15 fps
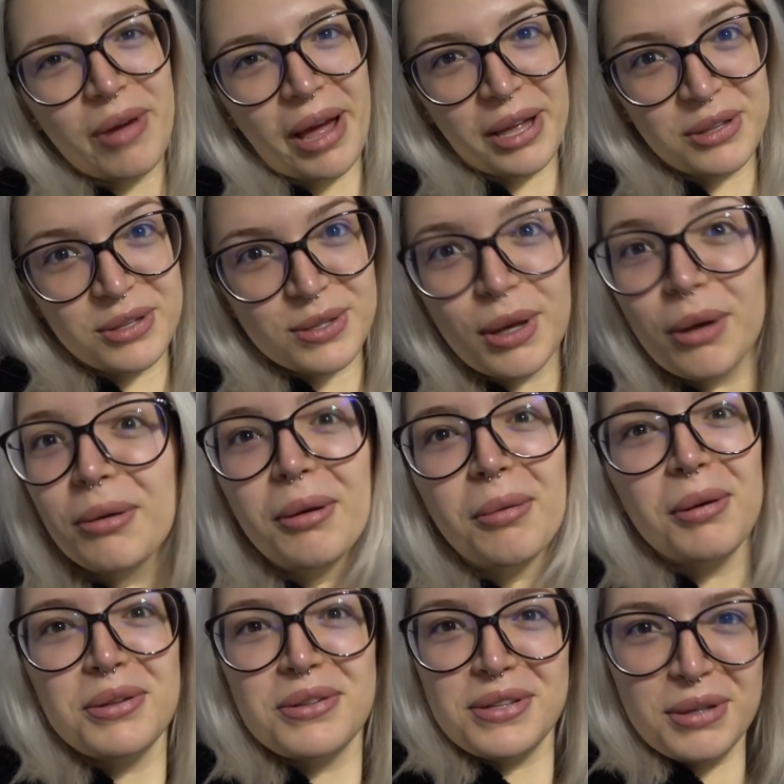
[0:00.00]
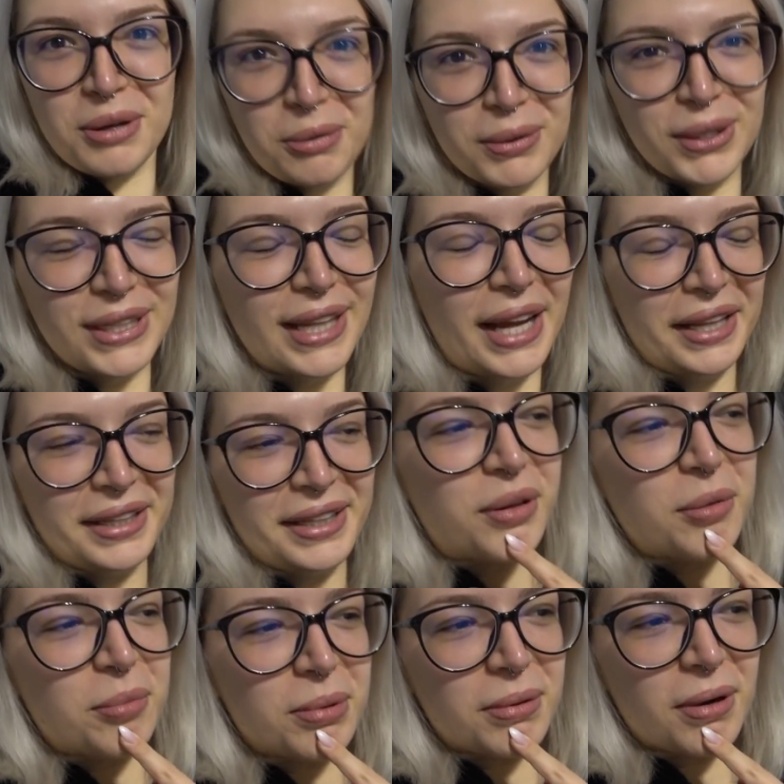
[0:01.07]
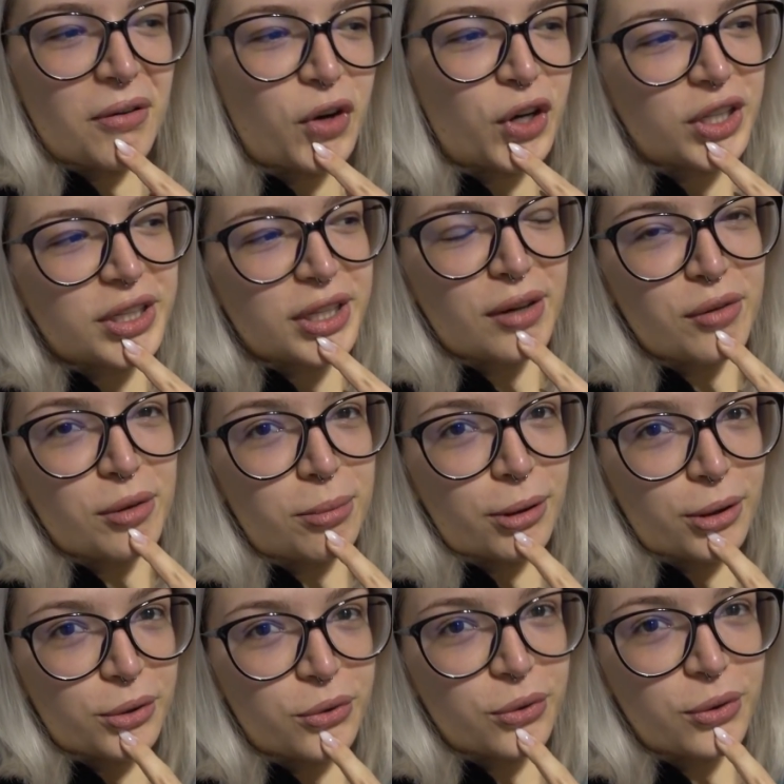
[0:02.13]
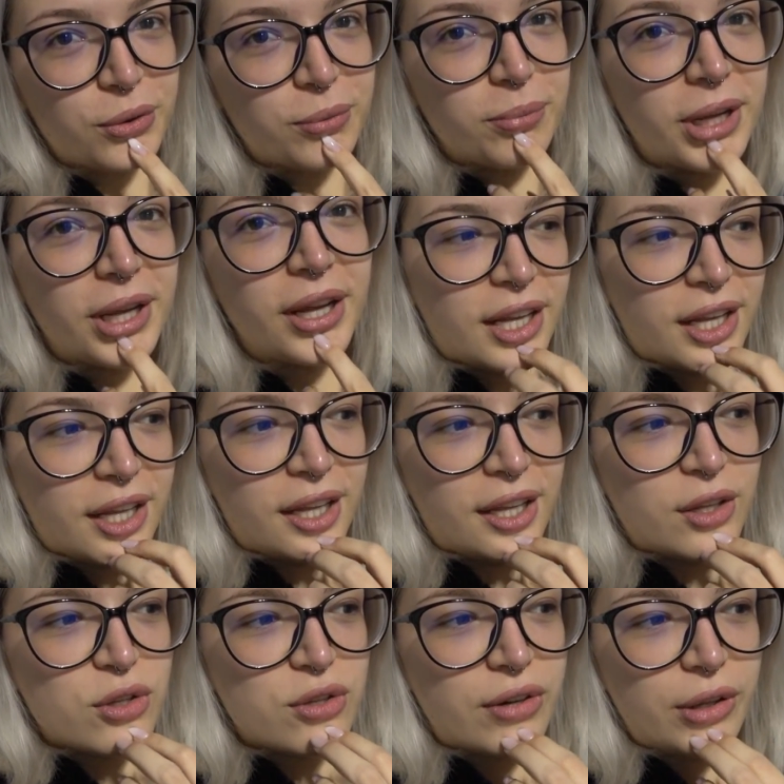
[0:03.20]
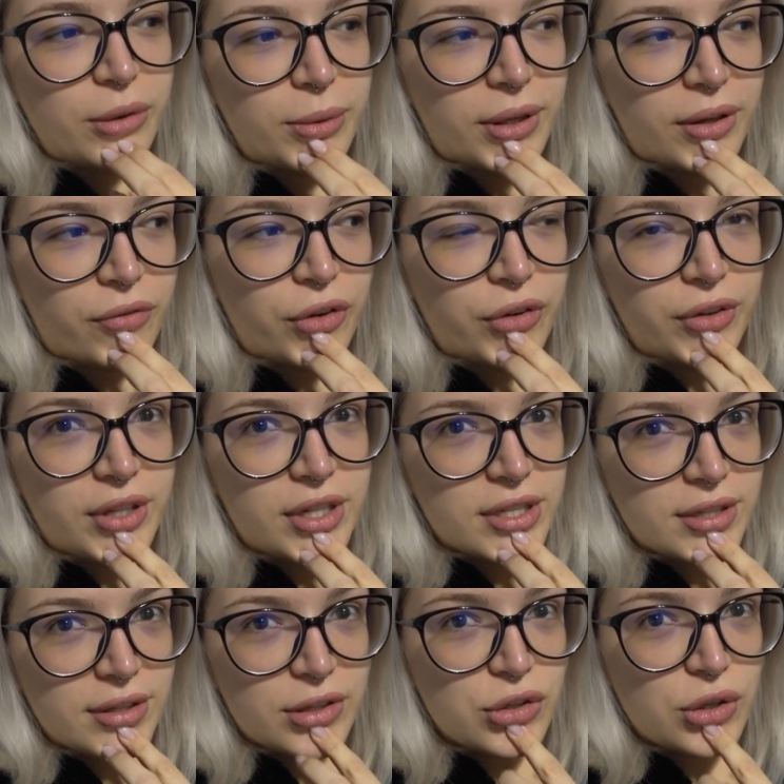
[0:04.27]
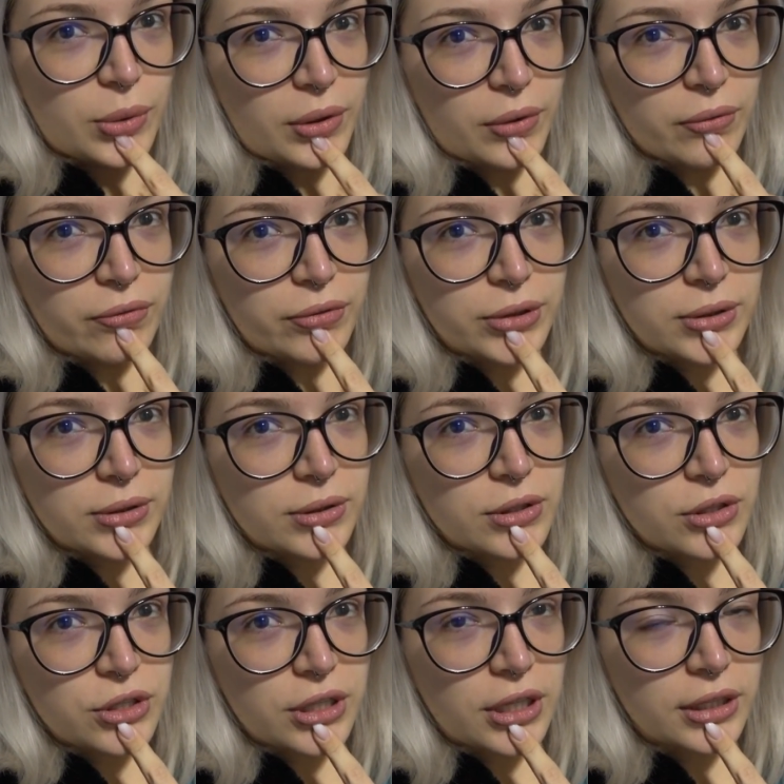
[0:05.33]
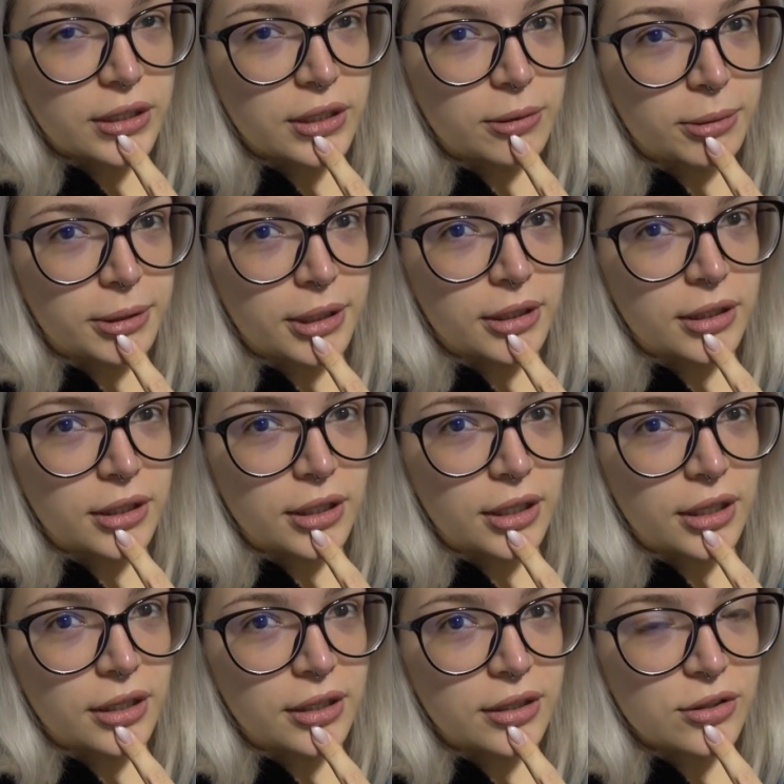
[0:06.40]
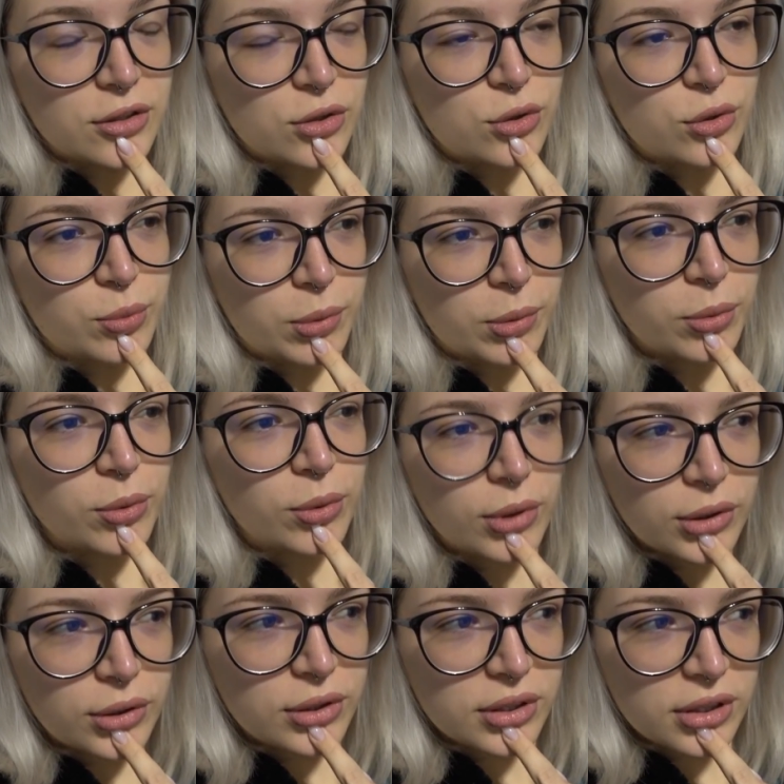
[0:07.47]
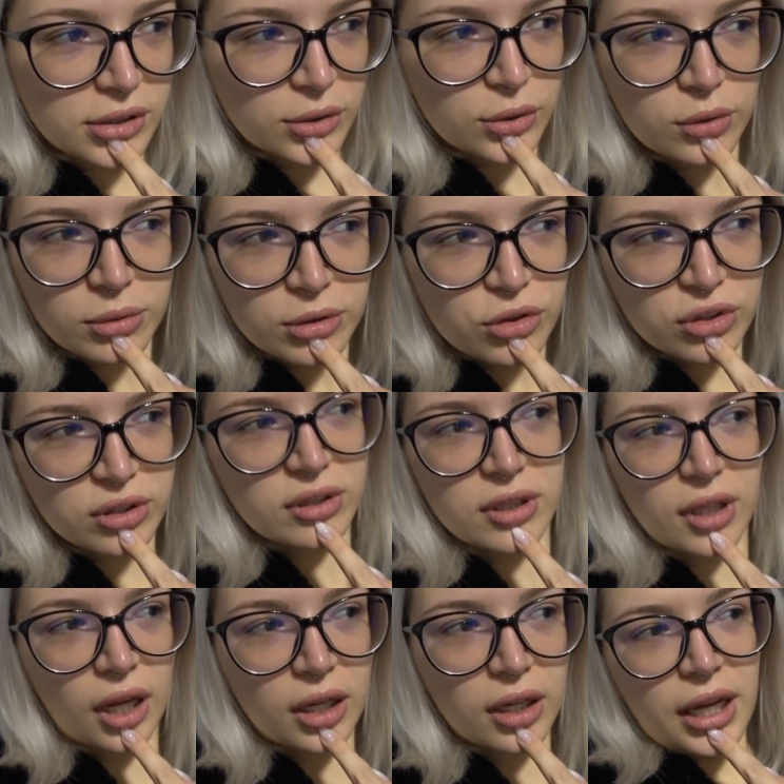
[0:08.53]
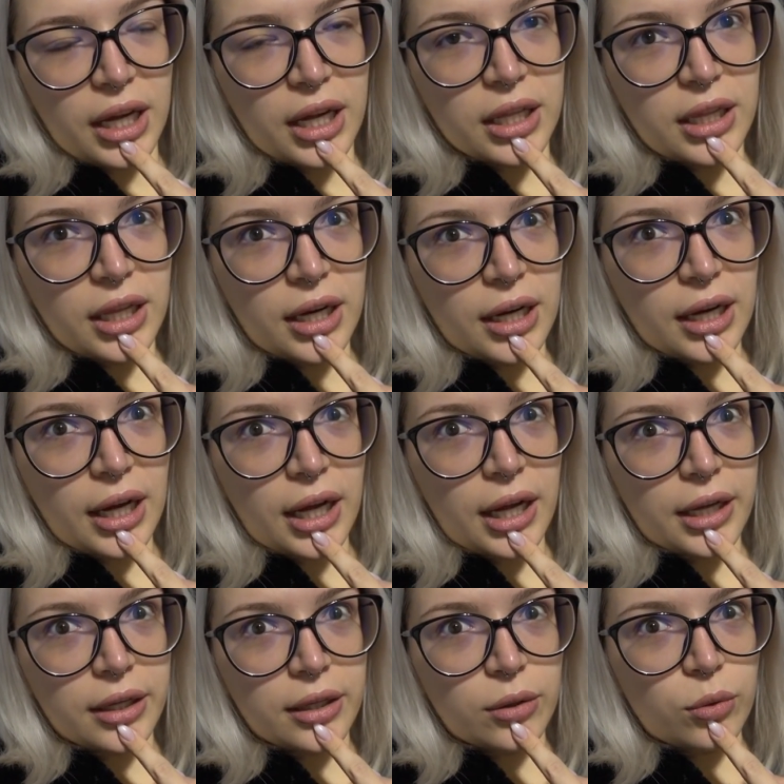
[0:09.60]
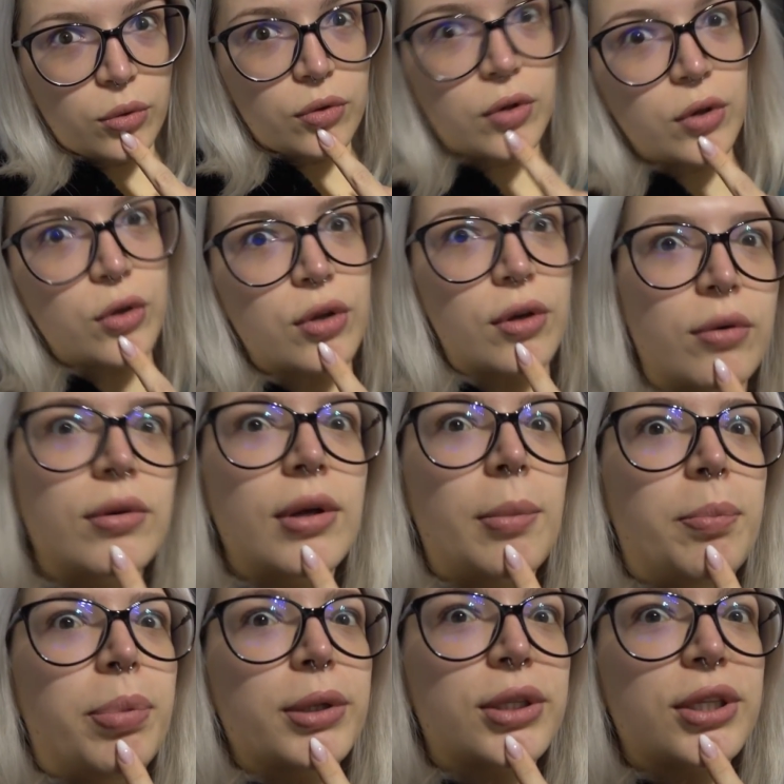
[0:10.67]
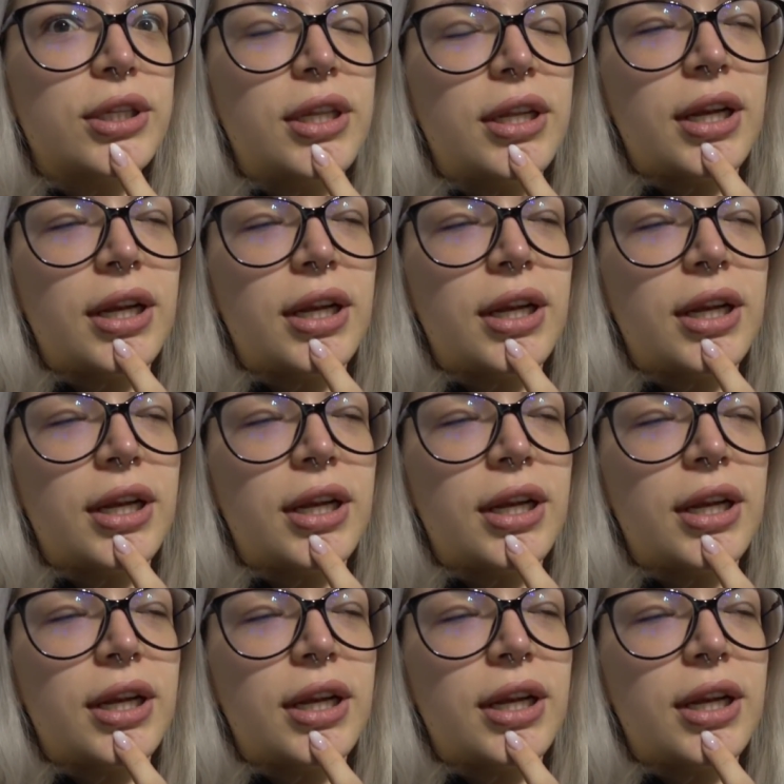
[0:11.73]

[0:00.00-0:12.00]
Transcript: Mm. Pensa, per poi ci siamo andati, quindi prima volta vi porto con me e io ci vado perché voglio vedere se c'è una confezione gigante di patatine. Cioè, sono proprio curiosa, secondo me ci sta. E anche di anacardi, oddio, se trovo una boccia di